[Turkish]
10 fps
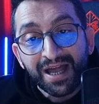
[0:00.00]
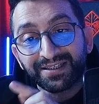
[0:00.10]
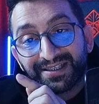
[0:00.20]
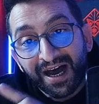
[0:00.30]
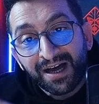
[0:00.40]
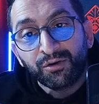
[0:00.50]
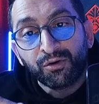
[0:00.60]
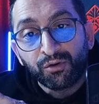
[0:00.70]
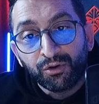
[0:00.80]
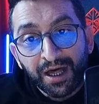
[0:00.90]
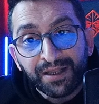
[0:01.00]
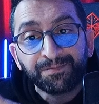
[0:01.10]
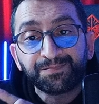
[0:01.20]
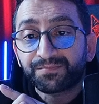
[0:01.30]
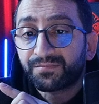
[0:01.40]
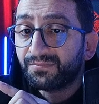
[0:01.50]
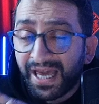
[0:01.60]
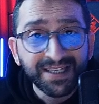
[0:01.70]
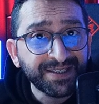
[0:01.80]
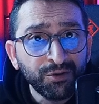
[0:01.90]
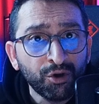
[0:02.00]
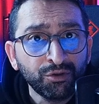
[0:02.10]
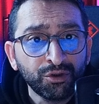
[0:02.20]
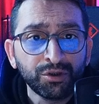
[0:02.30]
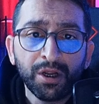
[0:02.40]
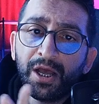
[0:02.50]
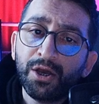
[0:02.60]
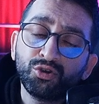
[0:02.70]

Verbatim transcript: Yani sağa doğru olan eksi yöndür.